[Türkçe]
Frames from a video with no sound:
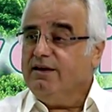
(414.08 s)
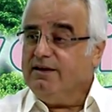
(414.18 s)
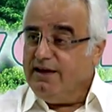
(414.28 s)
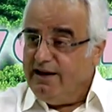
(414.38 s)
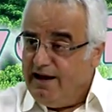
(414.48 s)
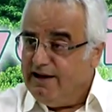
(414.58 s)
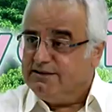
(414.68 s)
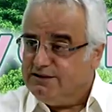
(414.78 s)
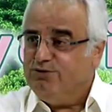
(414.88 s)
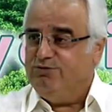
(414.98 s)
Gene
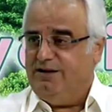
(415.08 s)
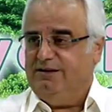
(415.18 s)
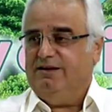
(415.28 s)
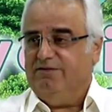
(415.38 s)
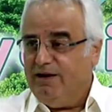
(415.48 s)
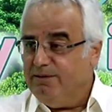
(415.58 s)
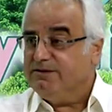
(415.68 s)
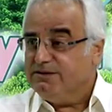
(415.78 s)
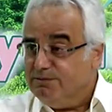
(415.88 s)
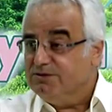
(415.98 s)
eski Yunan'da veya
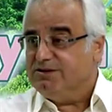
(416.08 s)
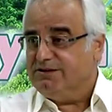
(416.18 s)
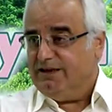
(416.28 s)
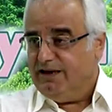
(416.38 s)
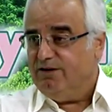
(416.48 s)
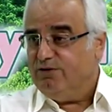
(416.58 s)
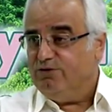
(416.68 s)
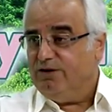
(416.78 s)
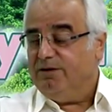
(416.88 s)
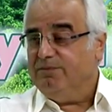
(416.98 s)
eski Mısır'da gene o
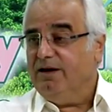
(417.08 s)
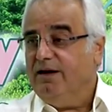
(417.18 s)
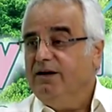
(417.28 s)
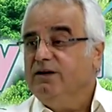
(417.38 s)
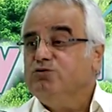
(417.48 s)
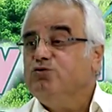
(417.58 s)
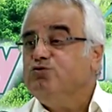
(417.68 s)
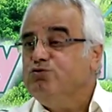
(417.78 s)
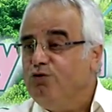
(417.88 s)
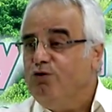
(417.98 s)
dönemde
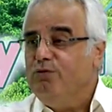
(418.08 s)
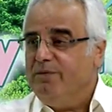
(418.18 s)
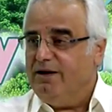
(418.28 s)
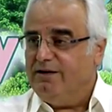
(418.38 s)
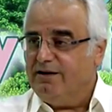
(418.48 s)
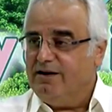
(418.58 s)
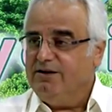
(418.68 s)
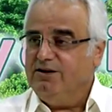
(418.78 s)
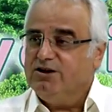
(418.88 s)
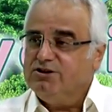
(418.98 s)
çocuğu olmayanlara
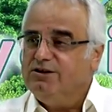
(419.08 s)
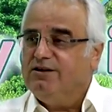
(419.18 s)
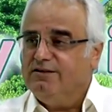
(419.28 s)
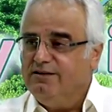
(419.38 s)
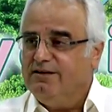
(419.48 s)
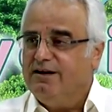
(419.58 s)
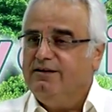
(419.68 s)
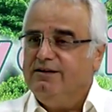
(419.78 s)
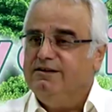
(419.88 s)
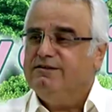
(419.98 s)
yaşlı
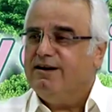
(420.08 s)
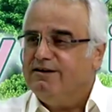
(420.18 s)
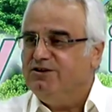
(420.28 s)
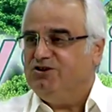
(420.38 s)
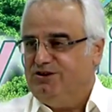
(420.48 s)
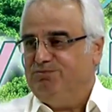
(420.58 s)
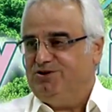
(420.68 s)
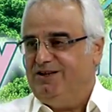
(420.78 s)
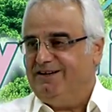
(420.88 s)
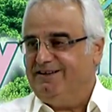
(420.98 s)
kadınların idrarını
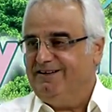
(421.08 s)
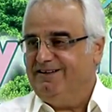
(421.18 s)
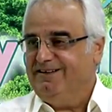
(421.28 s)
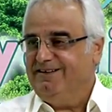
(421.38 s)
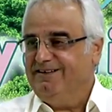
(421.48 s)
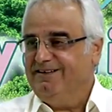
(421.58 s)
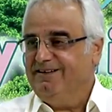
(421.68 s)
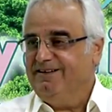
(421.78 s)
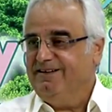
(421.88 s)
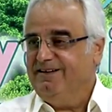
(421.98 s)
içirmişler.
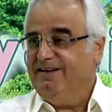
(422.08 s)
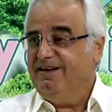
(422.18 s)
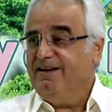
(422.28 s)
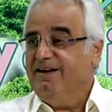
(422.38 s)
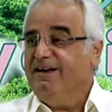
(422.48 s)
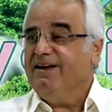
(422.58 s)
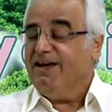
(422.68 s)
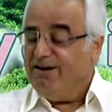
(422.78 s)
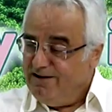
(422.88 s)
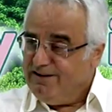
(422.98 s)
Ne diyorsunuz?
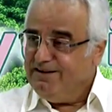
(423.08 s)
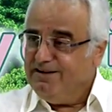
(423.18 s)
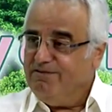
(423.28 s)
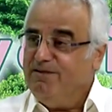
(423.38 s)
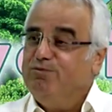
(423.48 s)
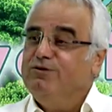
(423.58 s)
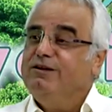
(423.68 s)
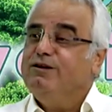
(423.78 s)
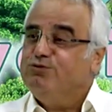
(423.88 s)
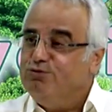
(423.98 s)
Evet ve
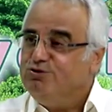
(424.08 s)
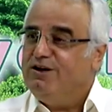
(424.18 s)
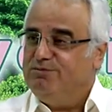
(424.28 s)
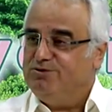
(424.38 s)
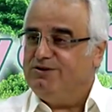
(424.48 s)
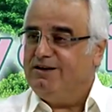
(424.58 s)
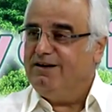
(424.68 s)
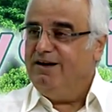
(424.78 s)
bundan da sonuç almışlar.